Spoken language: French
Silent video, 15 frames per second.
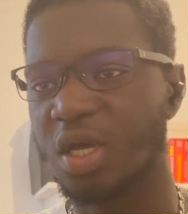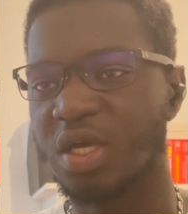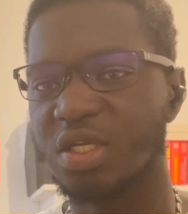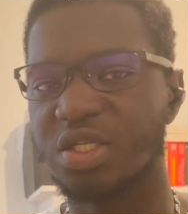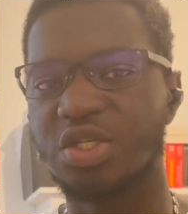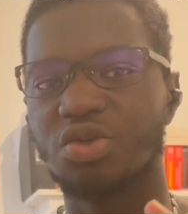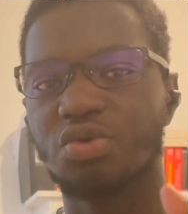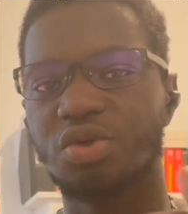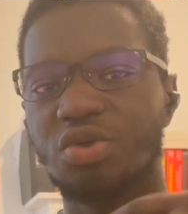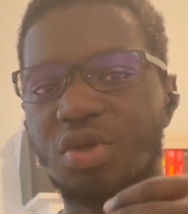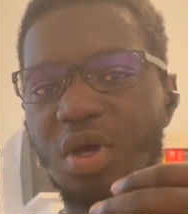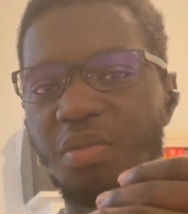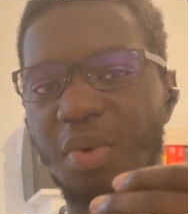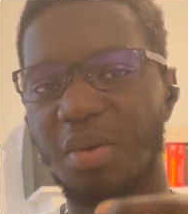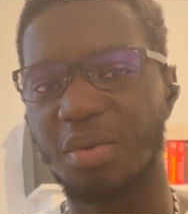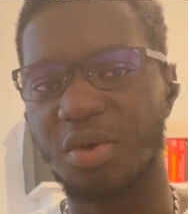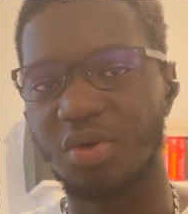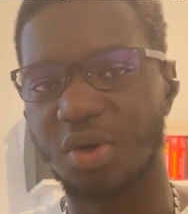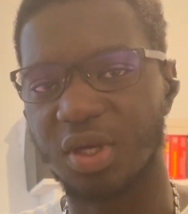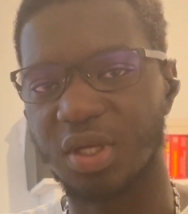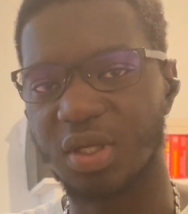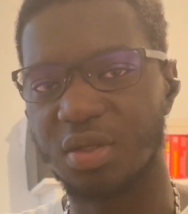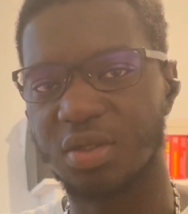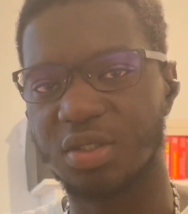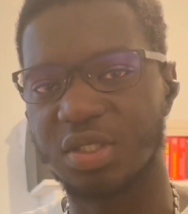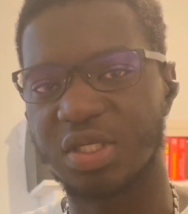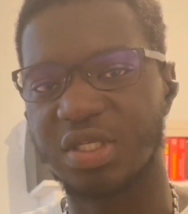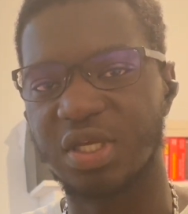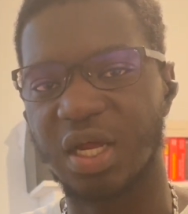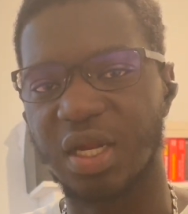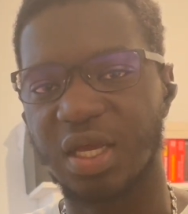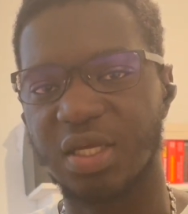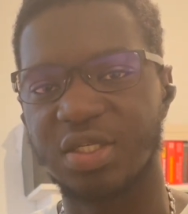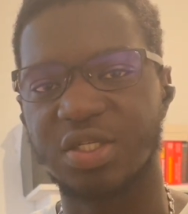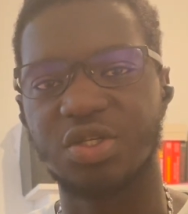si je continue à m'améliorer, ce qui sera le cas si